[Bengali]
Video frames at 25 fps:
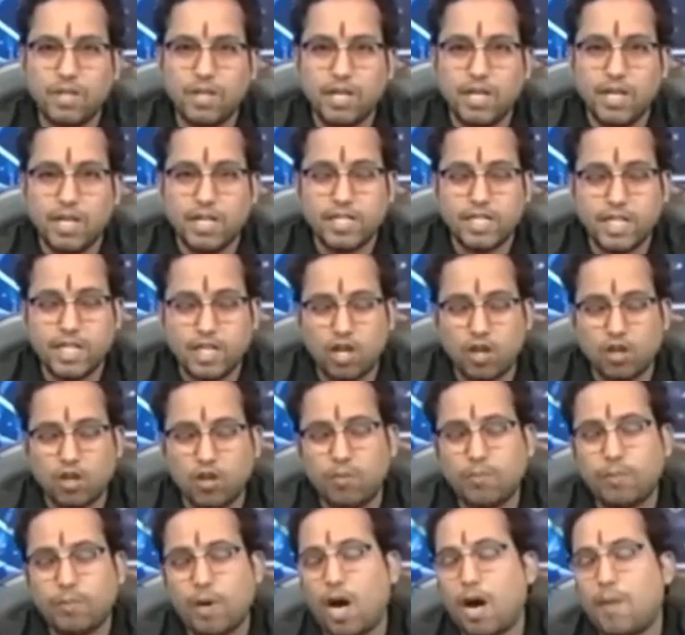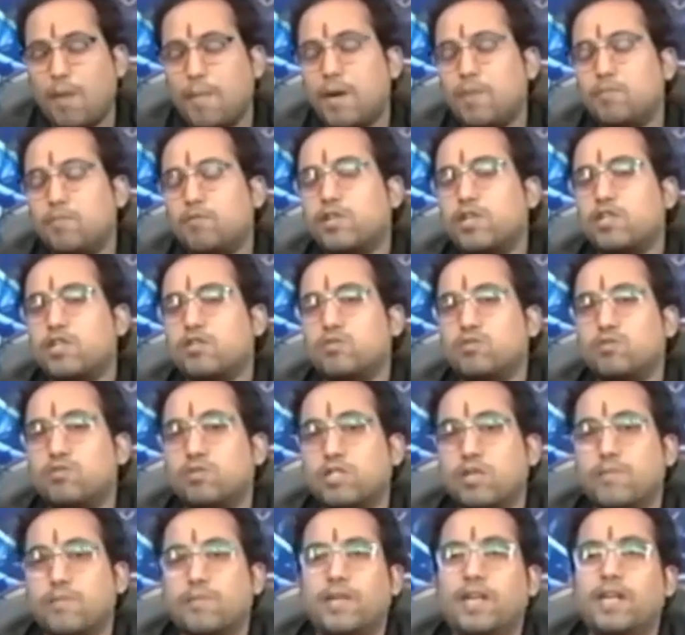সে যখন বাবা মার মুখে
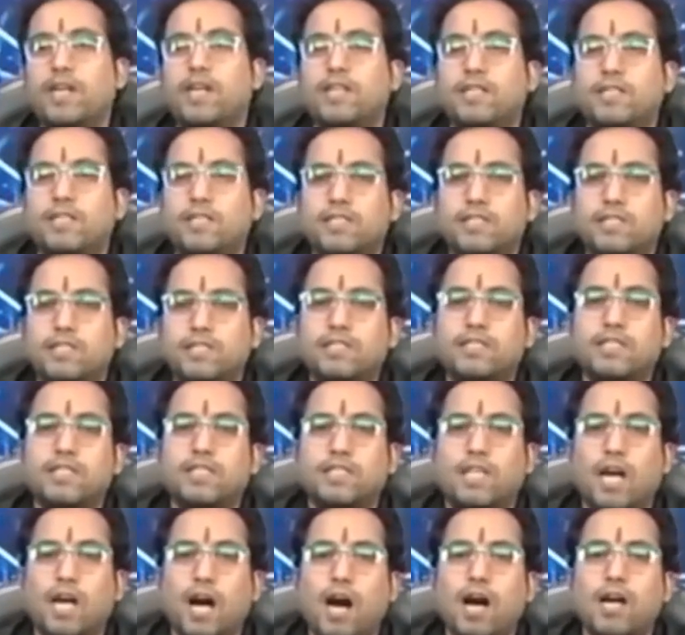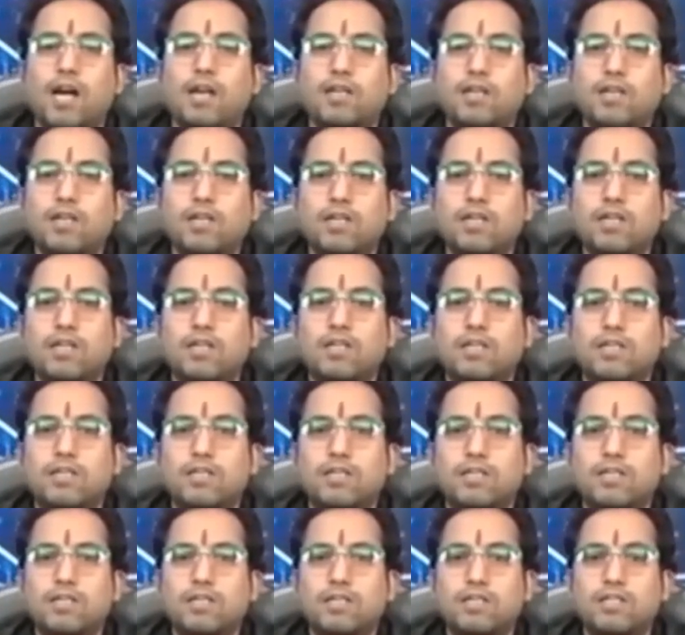শুনতে পেলেন যে তার
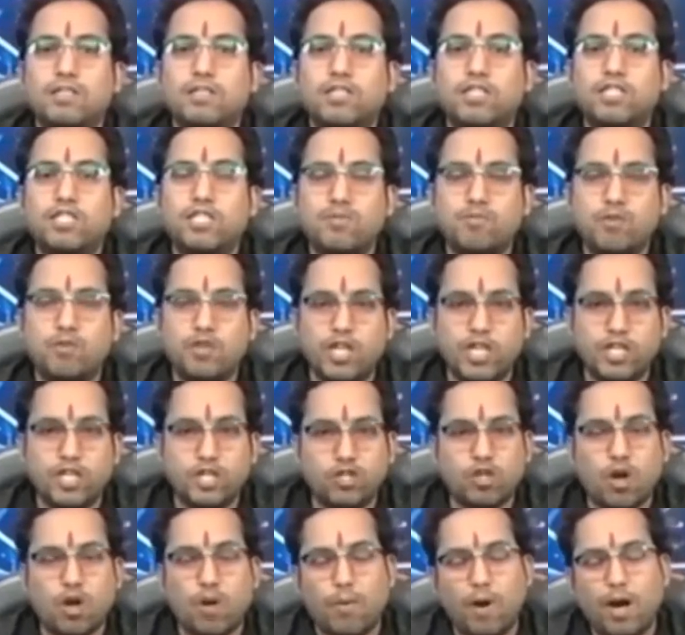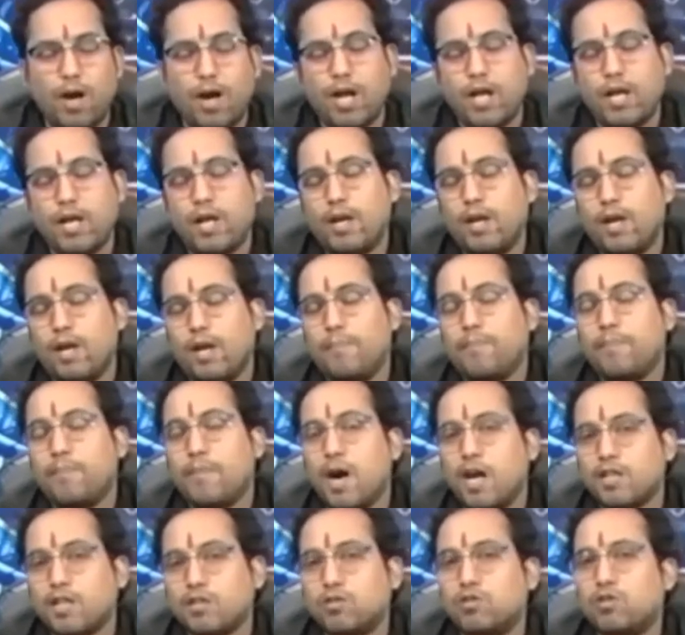জীবনের সময়
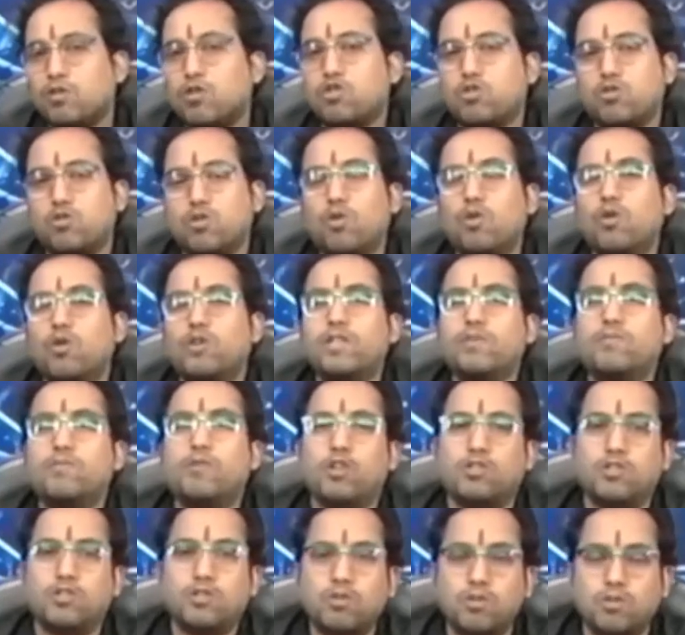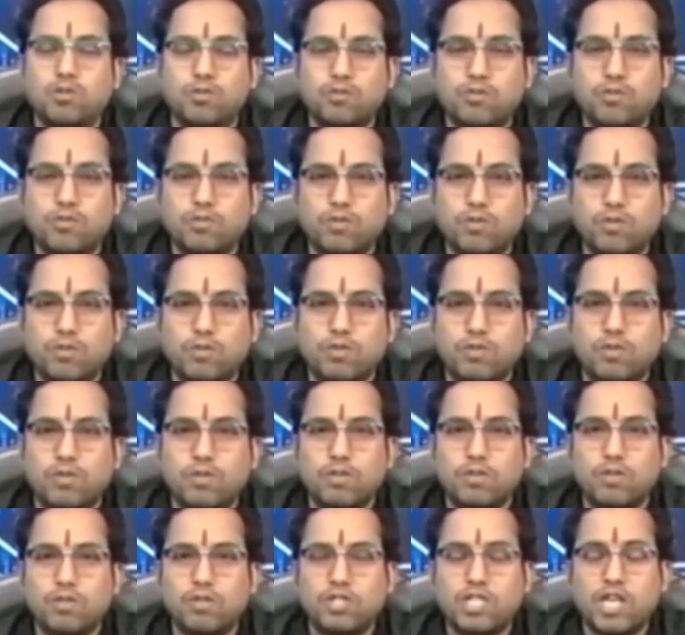মাত্র ষোলোটি বছর
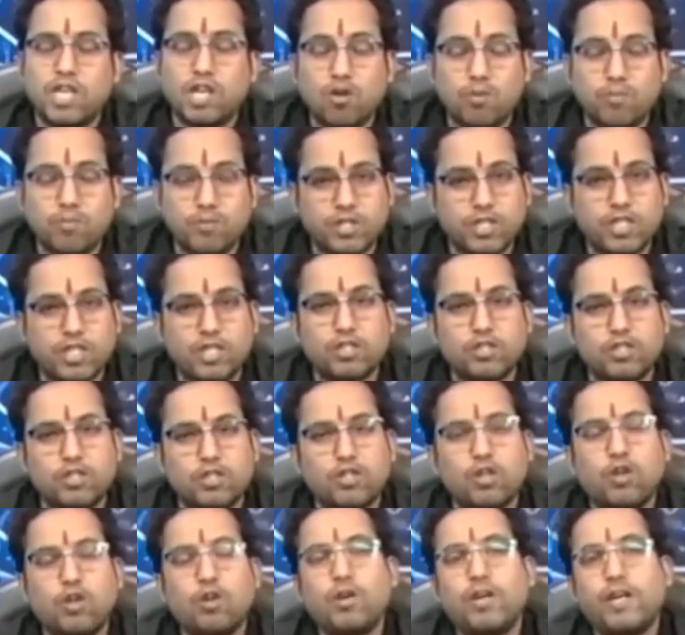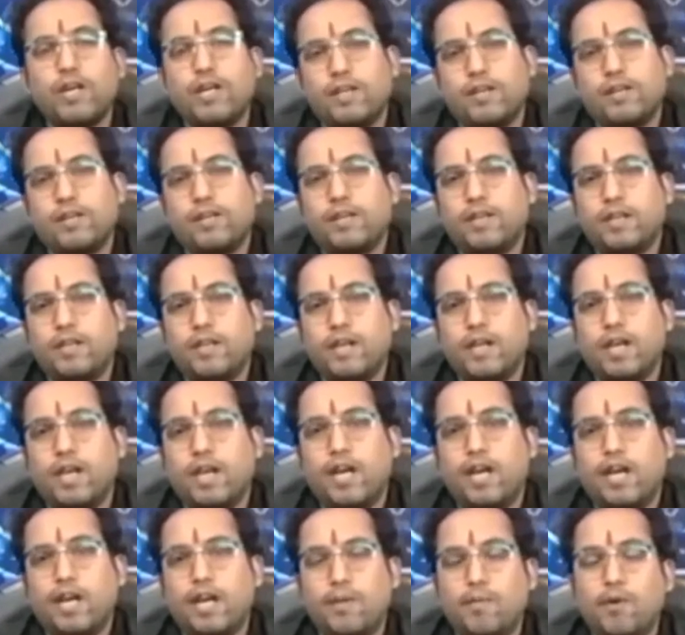সে খুব চিন্তিত হলেন
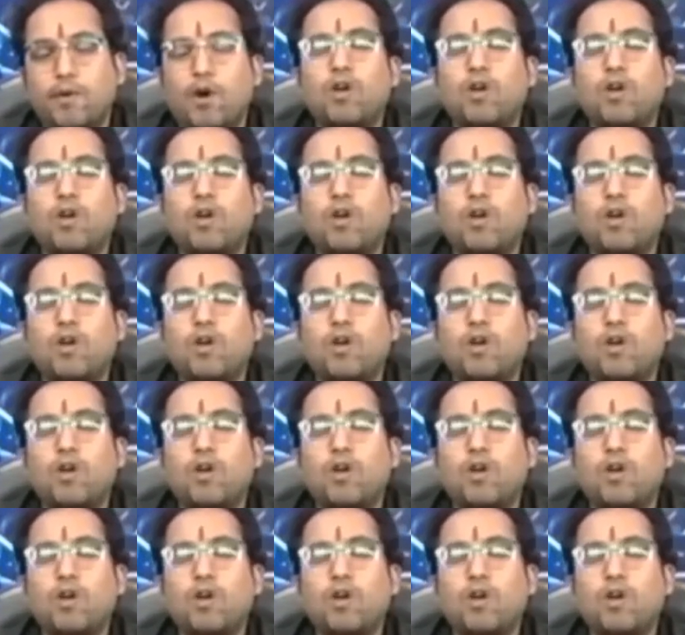এবং